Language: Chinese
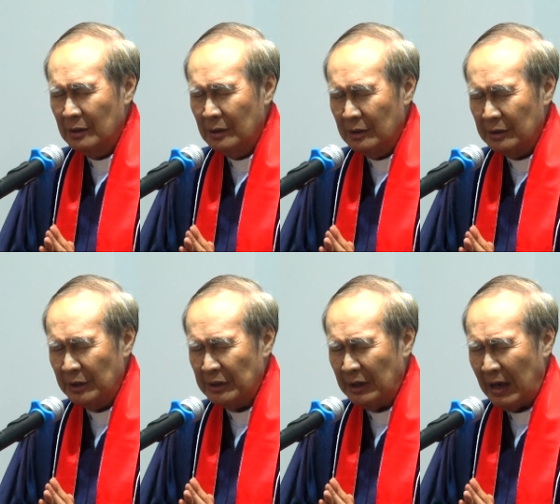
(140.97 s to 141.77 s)
你
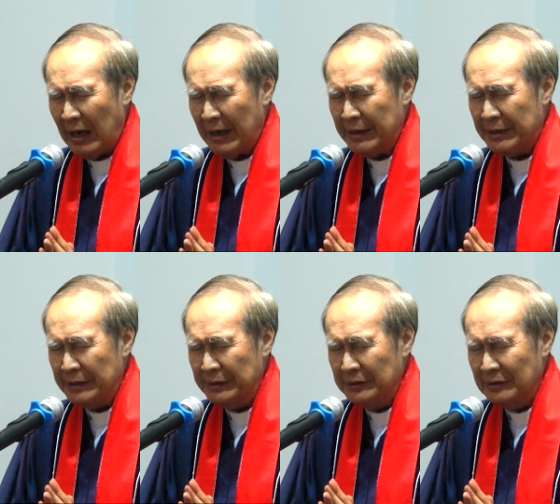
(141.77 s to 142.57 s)
的爱，
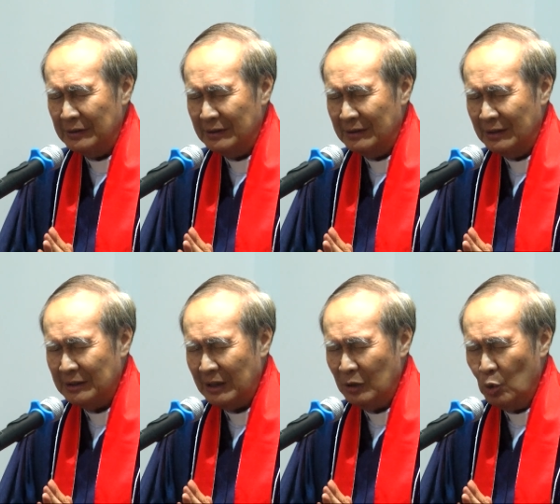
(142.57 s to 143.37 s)
你
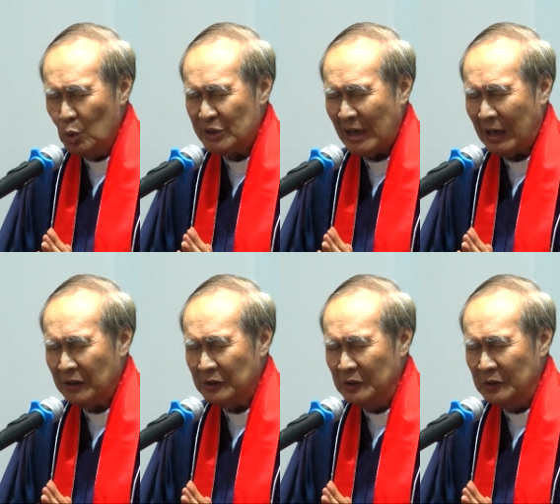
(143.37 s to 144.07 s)
的呼召，